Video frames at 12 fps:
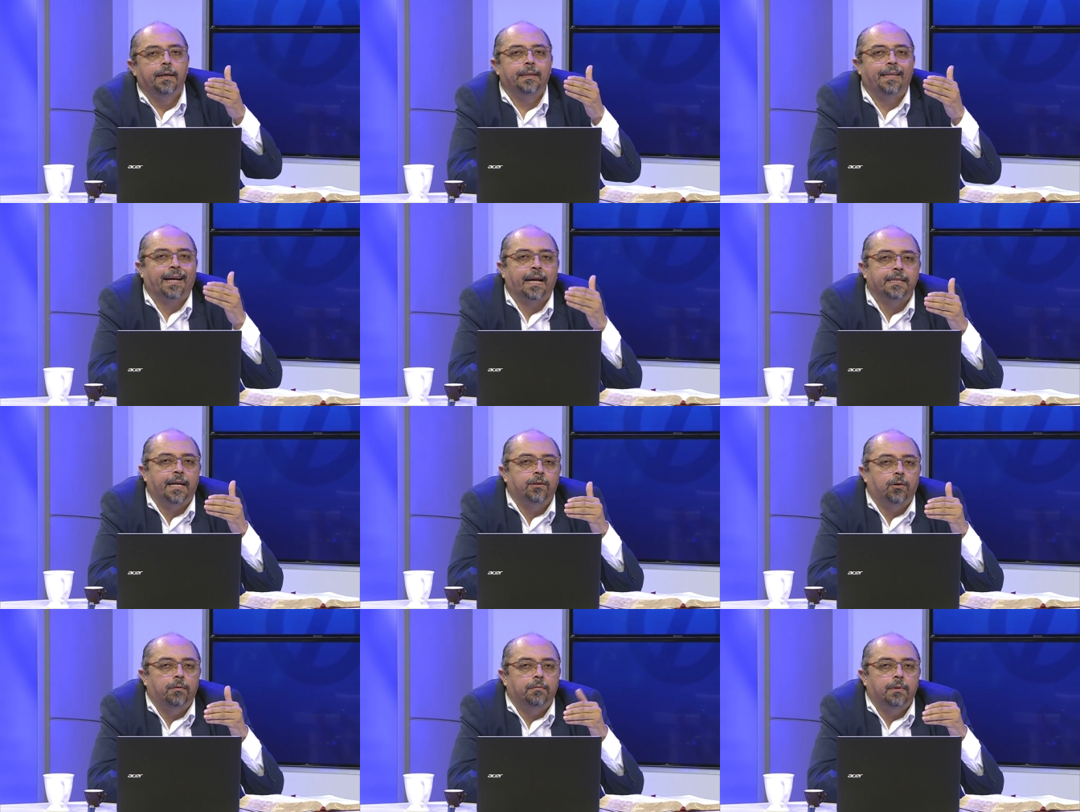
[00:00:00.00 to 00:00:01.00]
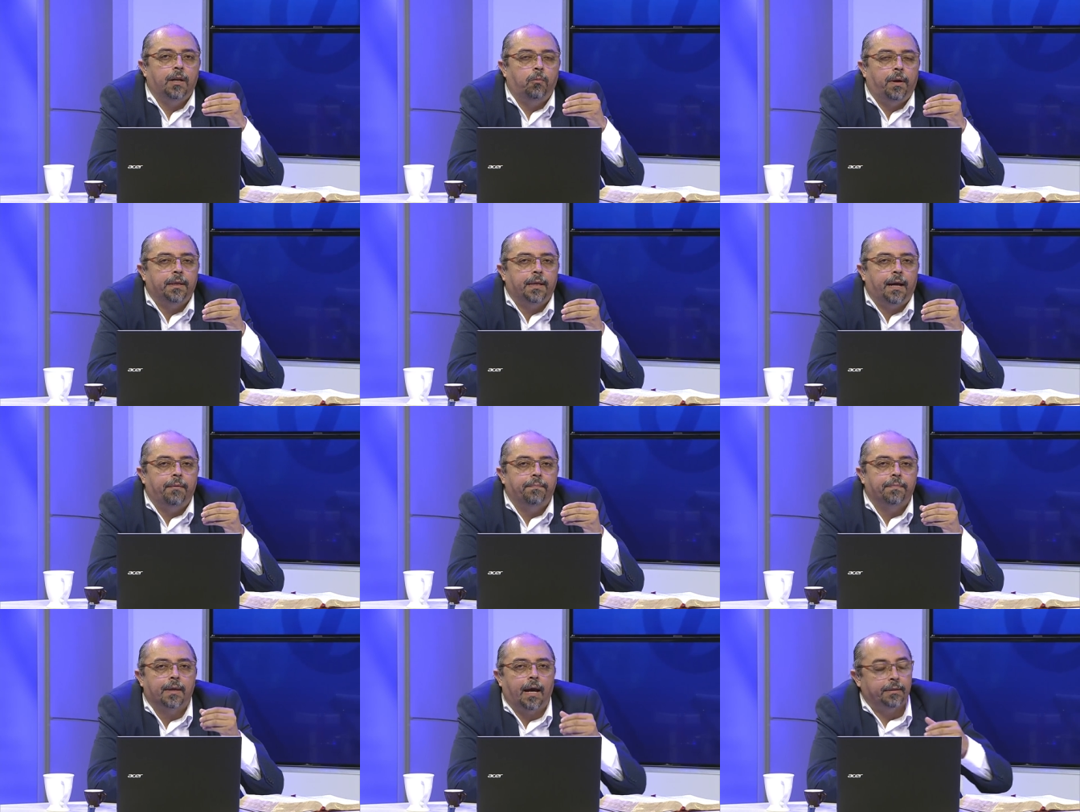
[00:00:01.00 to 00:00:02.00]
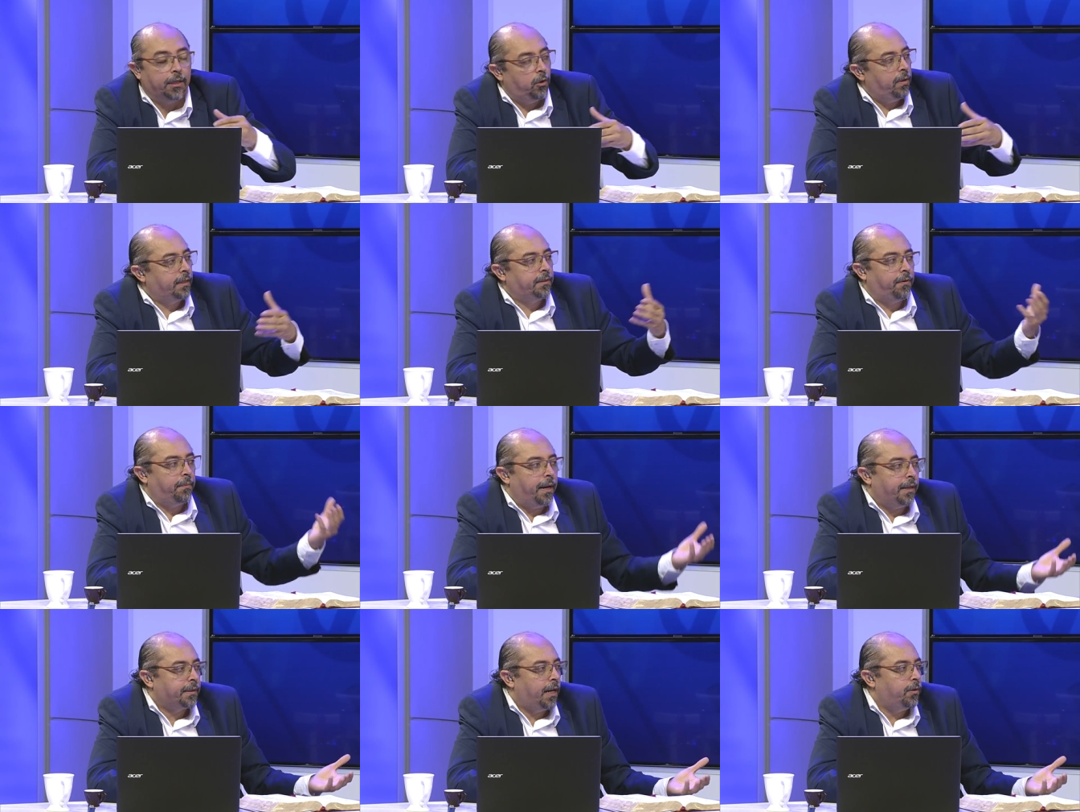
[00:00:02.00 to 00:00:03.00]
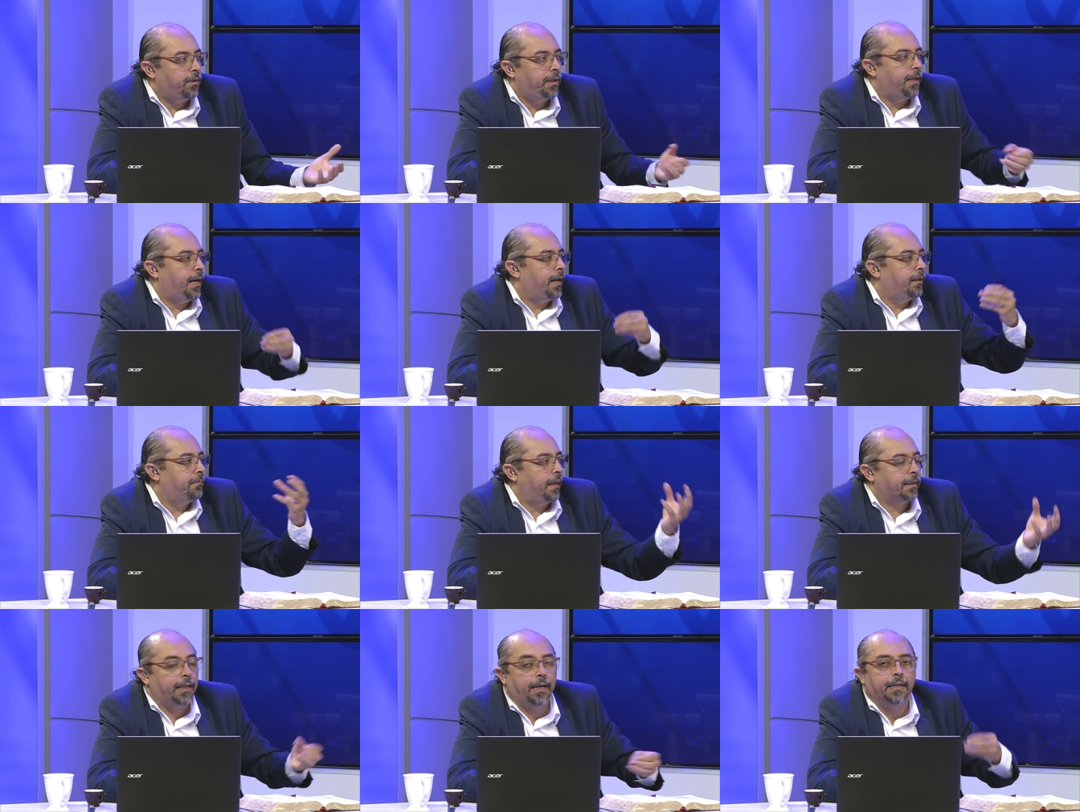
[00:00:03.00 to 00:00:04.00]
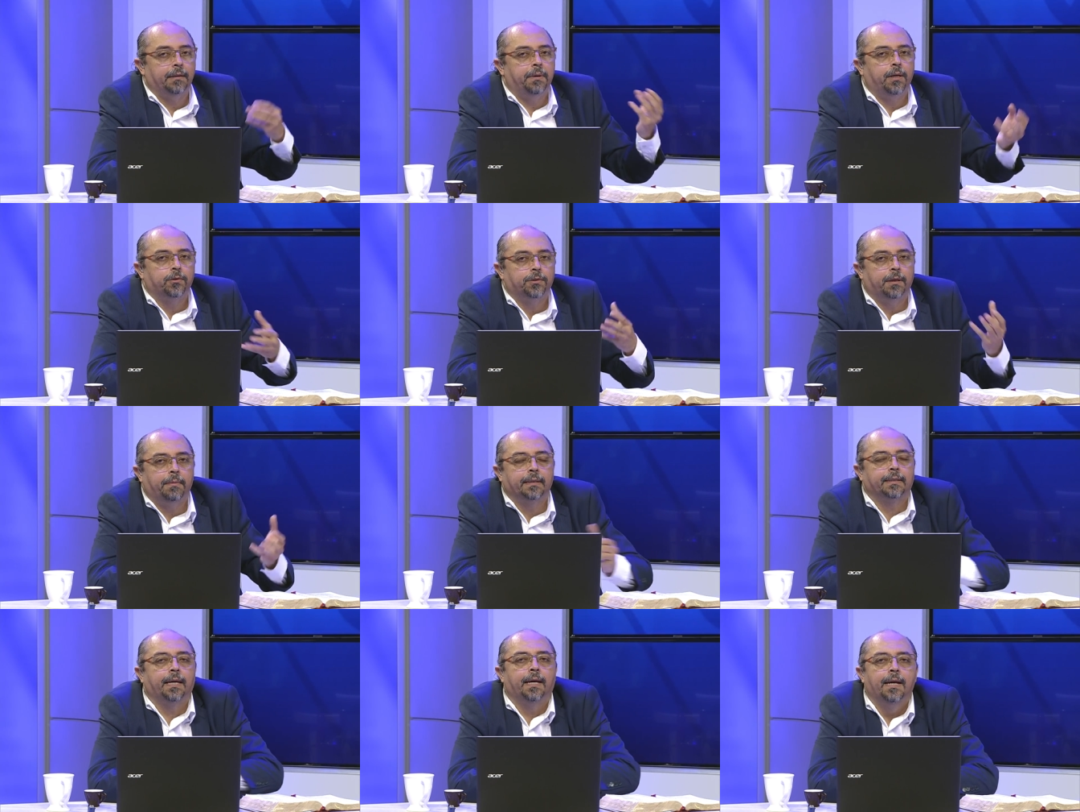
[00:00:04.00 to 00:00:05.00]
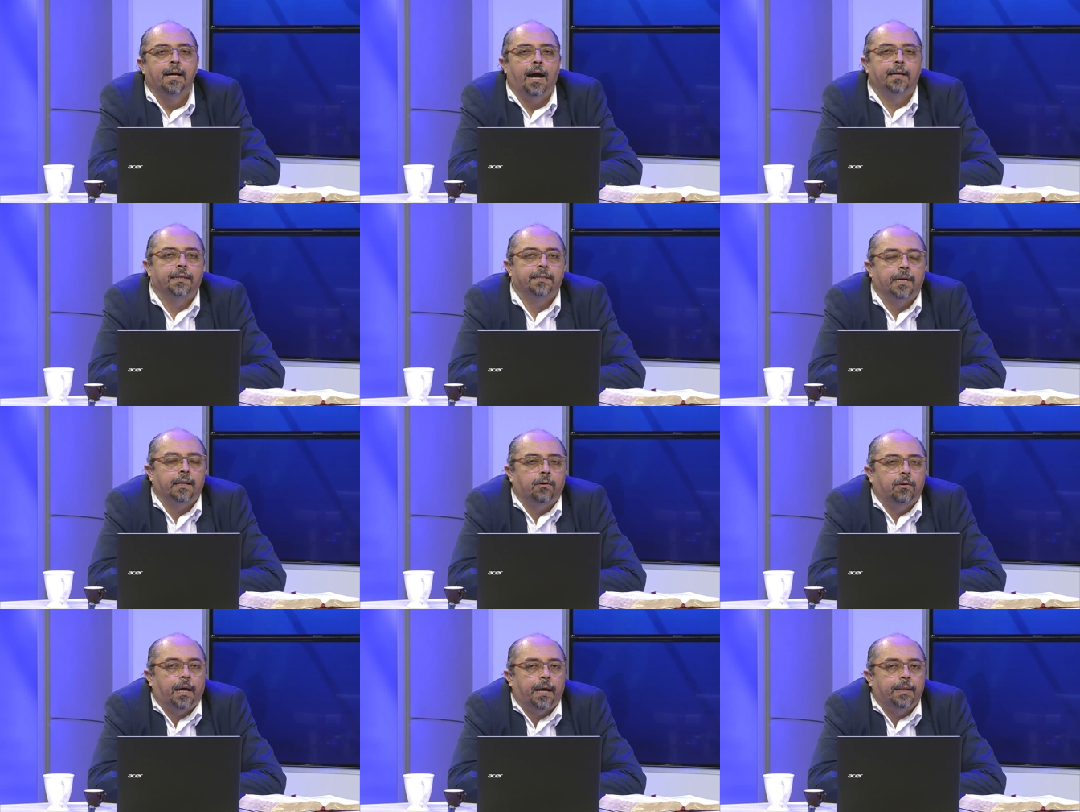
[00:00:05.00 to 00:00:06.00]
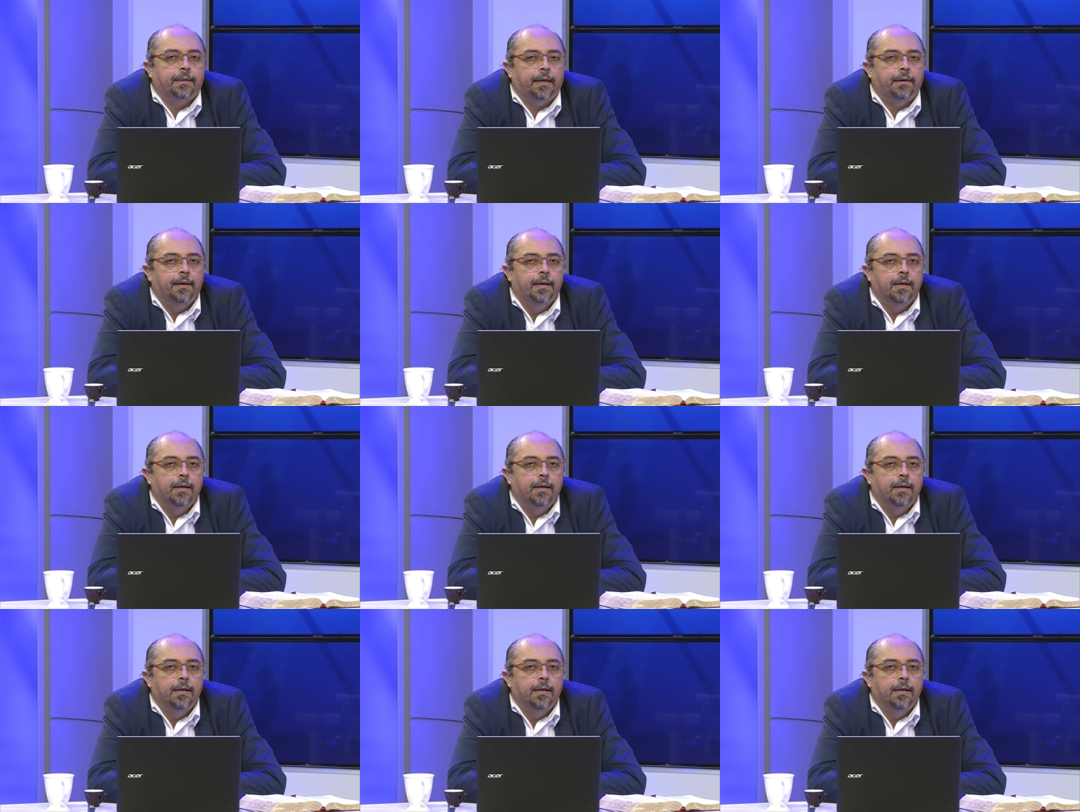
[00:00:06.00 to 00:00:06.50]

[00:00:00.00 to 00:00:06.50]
decayendo la humanidad. Antes no había las enfermedades que hay hoy en día, bacterias, virus y demás que acechan con la gente.